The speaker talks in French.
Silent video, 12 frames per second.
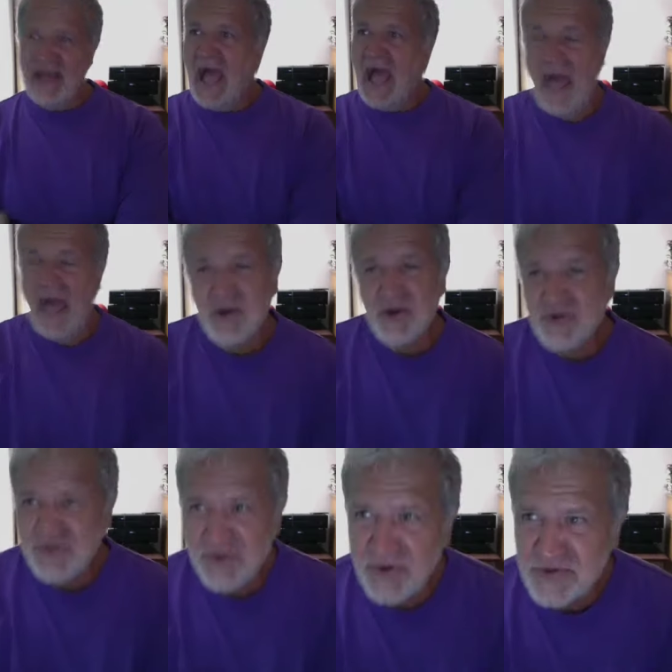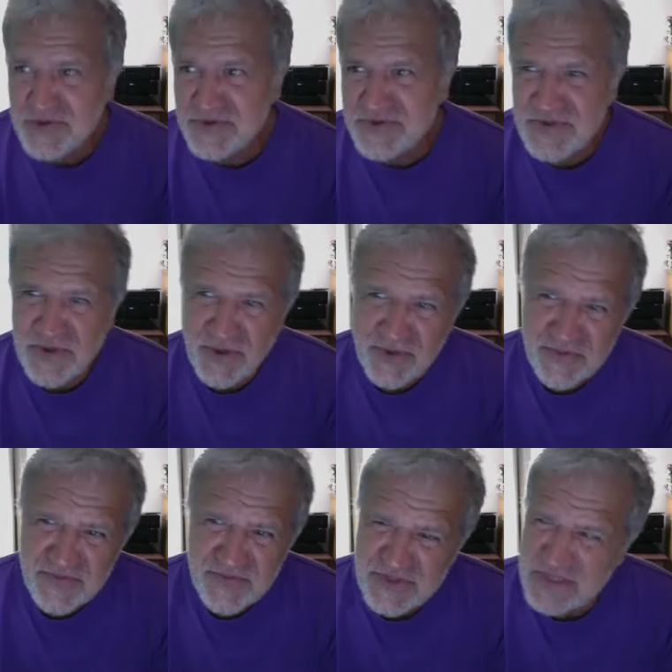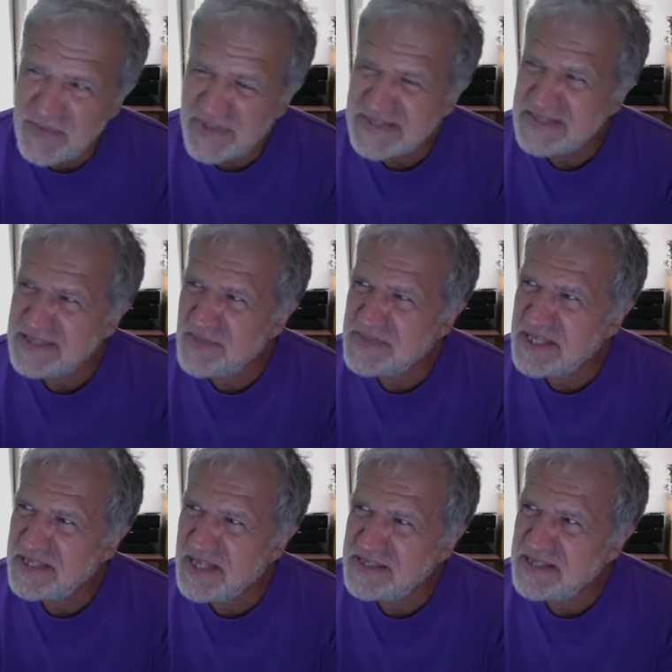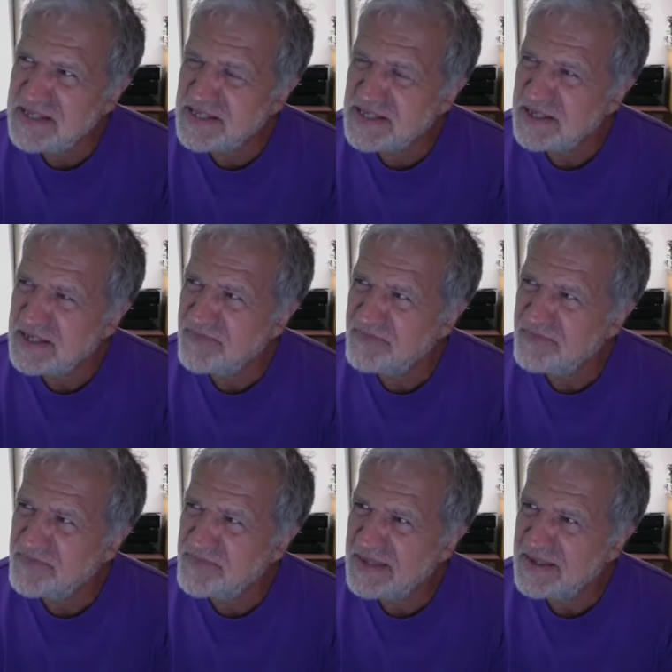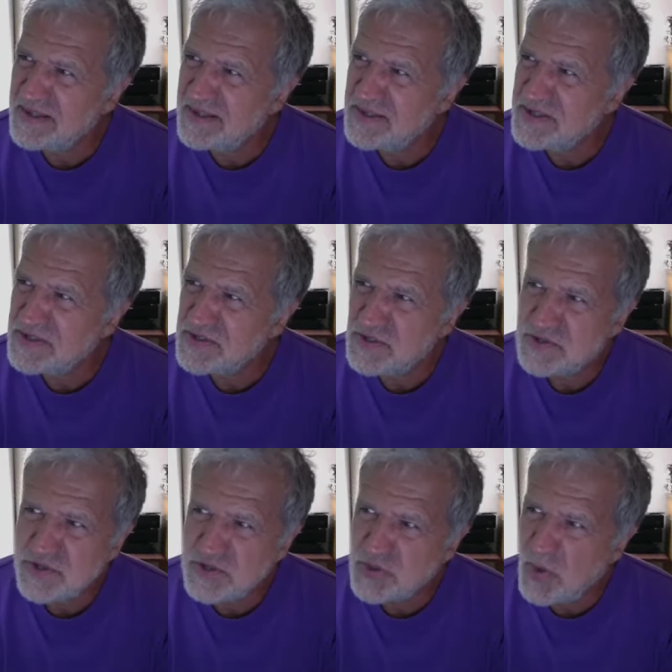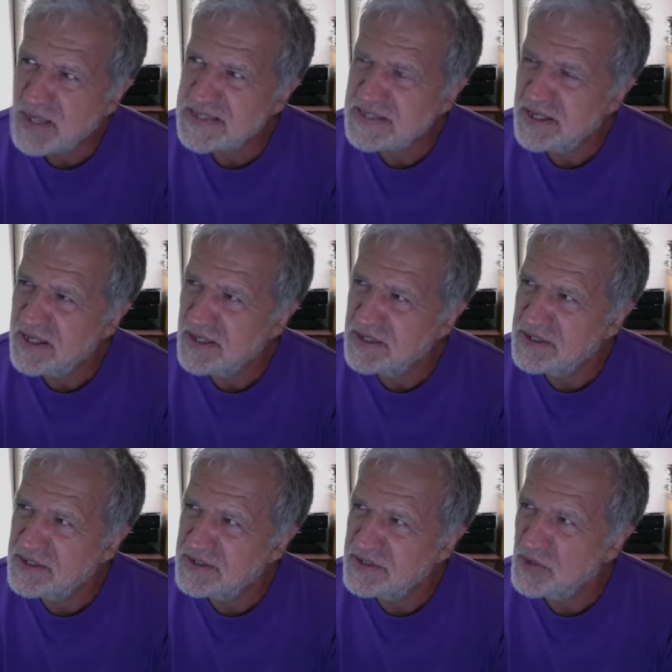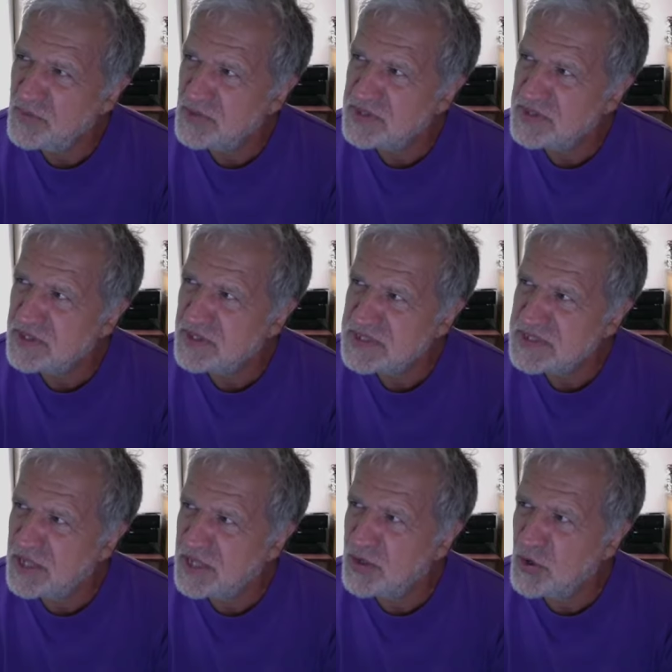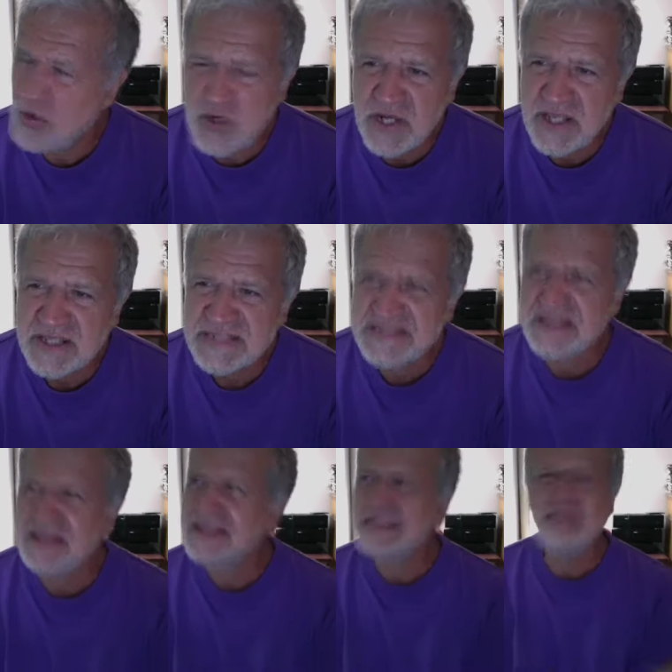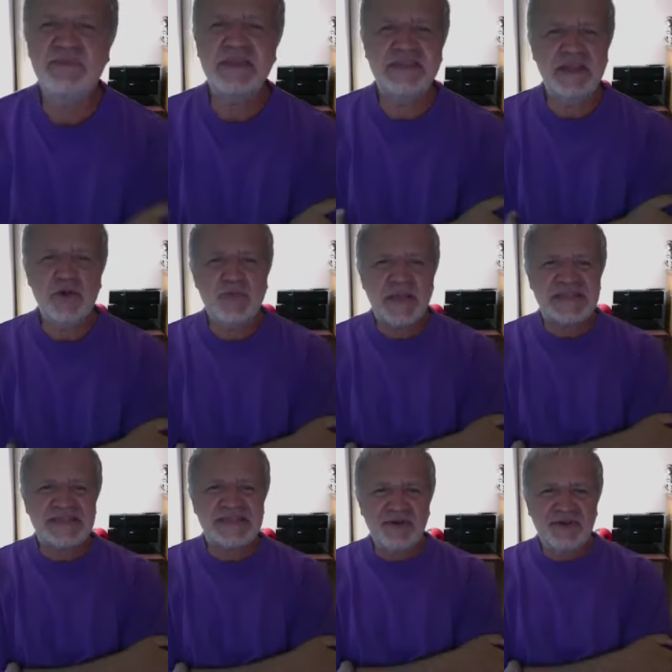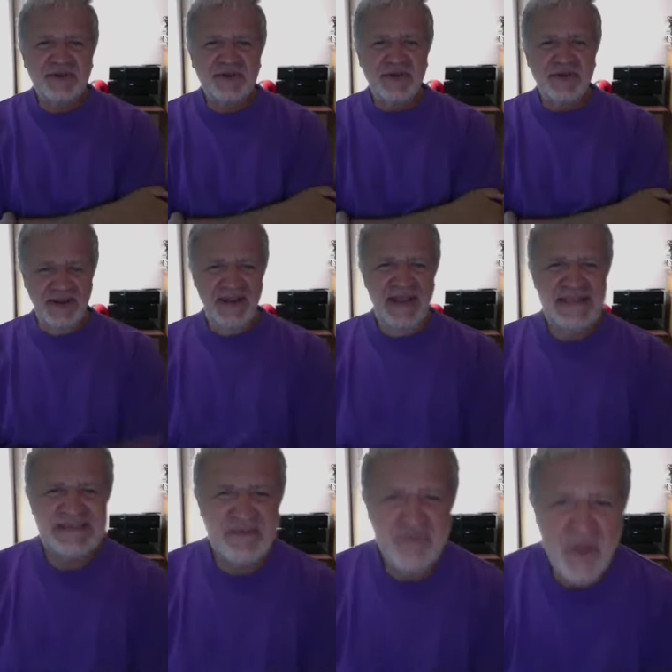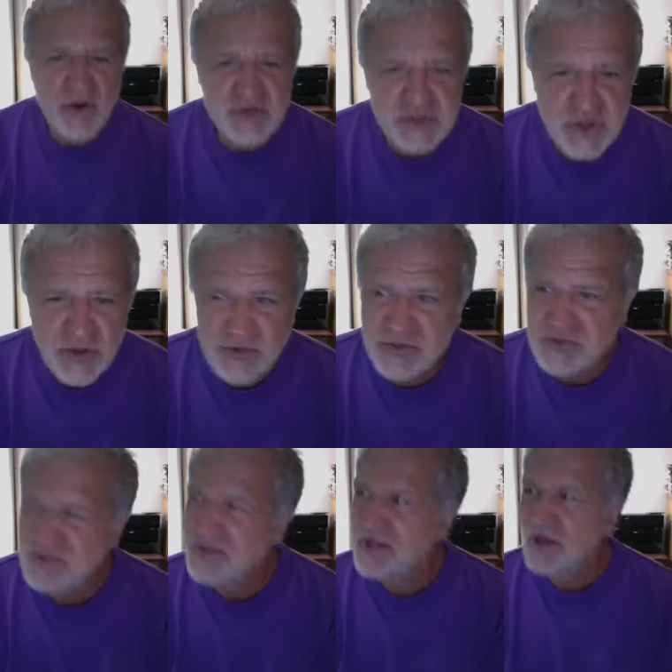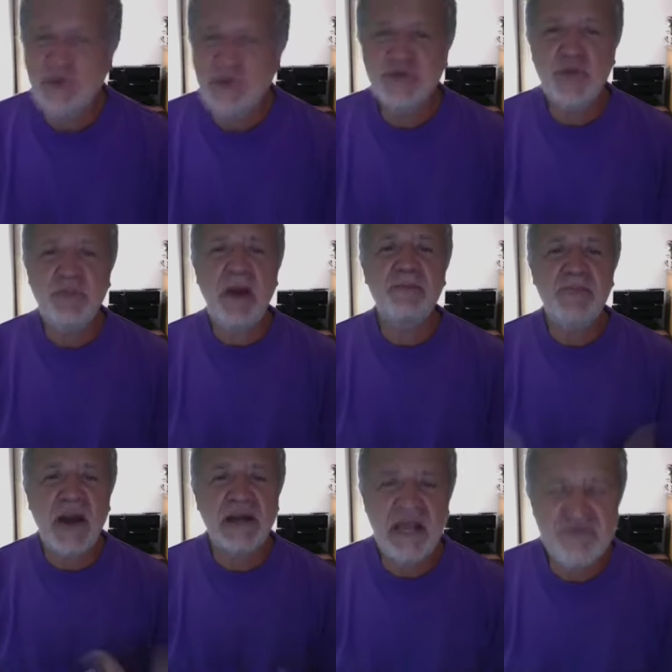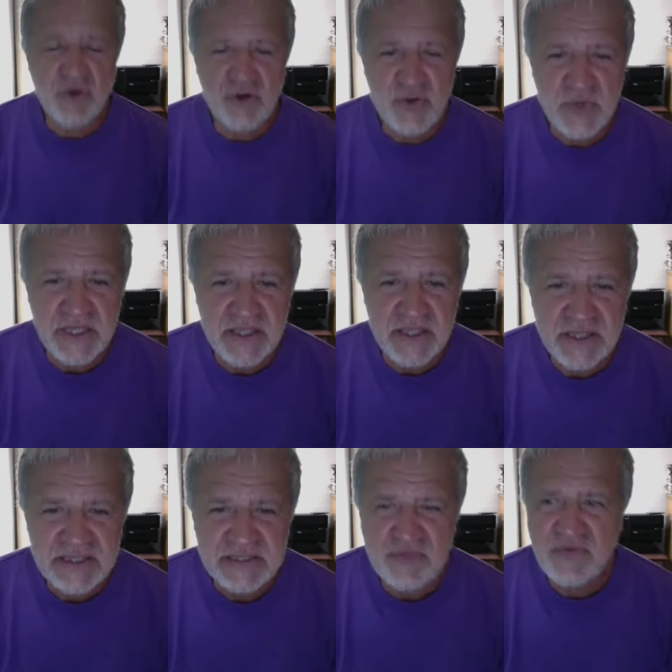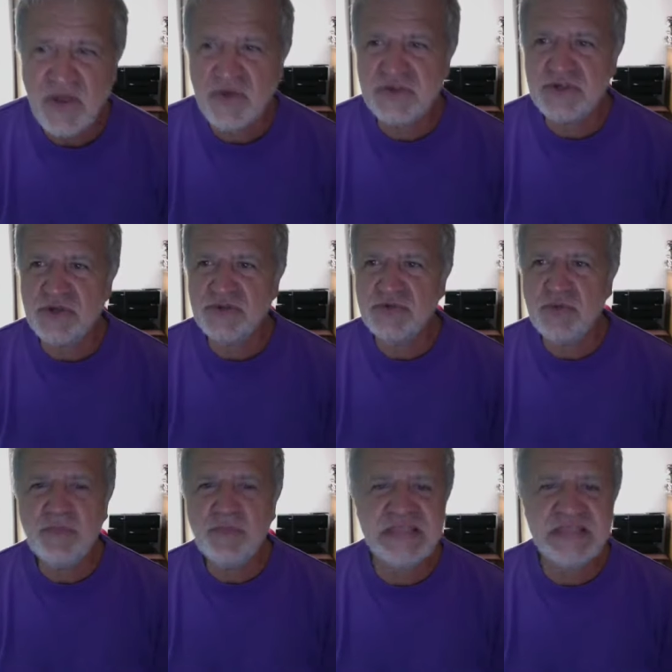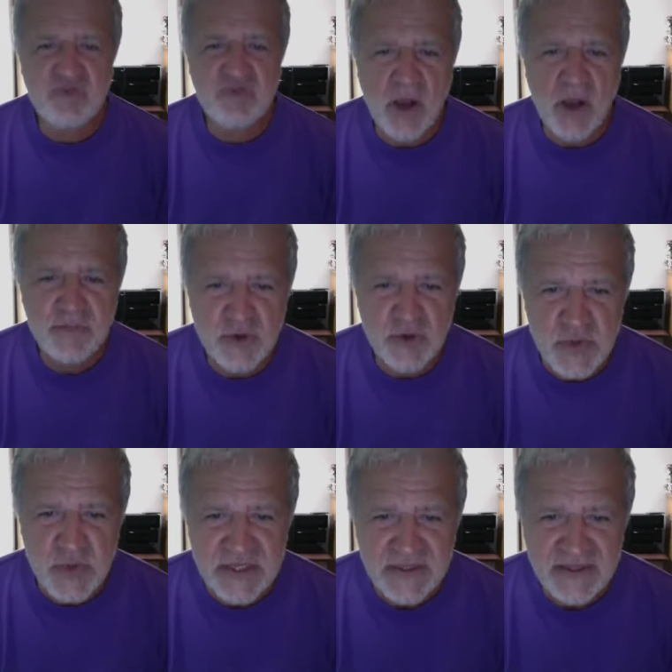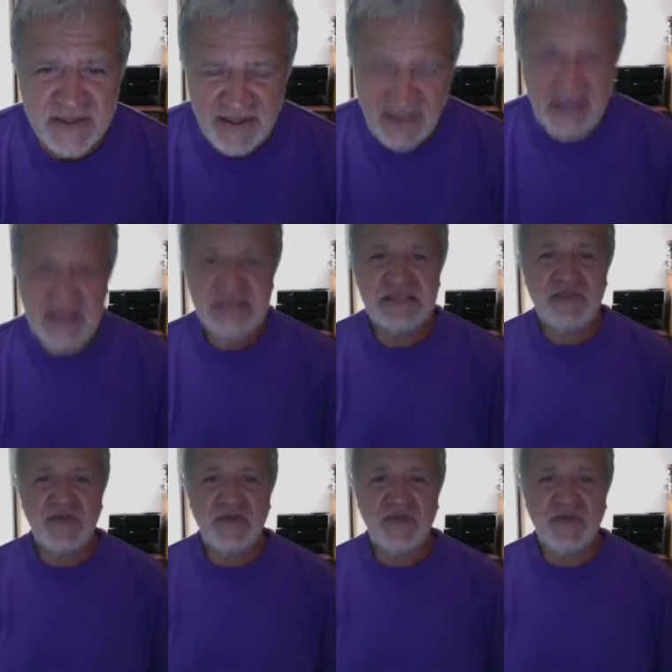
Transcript: Alors, euh, je ne sais pas si c'est psychanalytique, c'est, je, crois que c'est comment dire, c'est coller, c'est imiter le patient, c'est faire en sorte de ne pas parler avant lui, c'est faire en sorte de ne pas savoir pour lui, c'est faire